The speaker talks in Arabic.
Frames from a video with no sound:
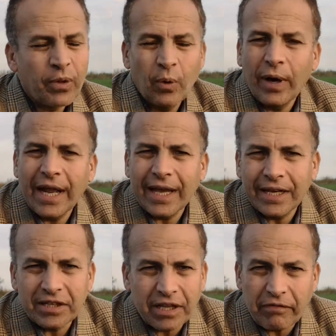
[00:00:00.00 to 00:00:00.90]

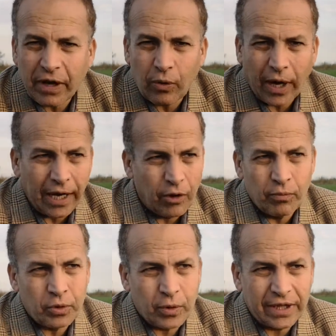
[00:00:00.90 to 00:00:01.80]
ولكن اتفقوا على
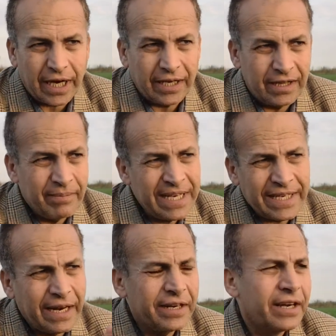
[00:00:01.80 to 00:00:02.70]
أمور واضحة جدا
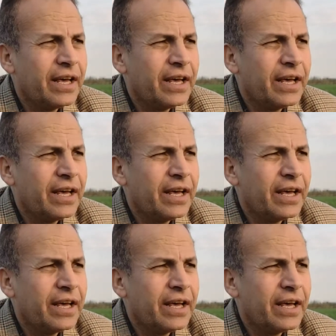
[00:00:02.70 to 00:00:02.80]
مثلا